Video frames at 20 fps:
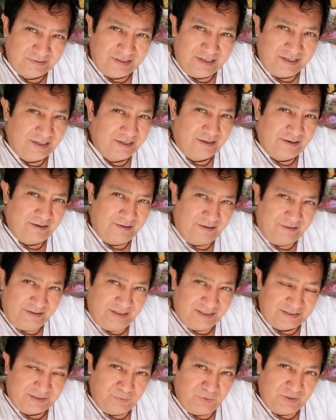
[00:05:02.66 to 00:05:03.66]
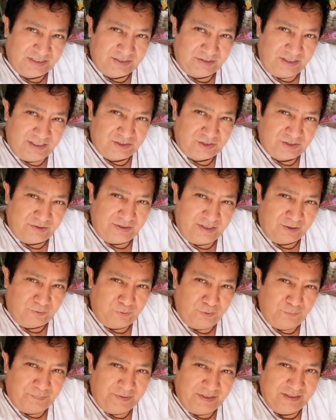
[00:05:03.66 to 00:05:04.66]
la señora le echaba la
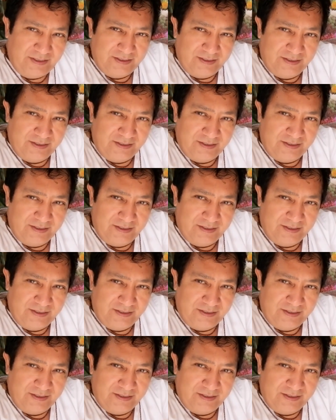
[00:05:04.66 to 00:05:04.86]
culpa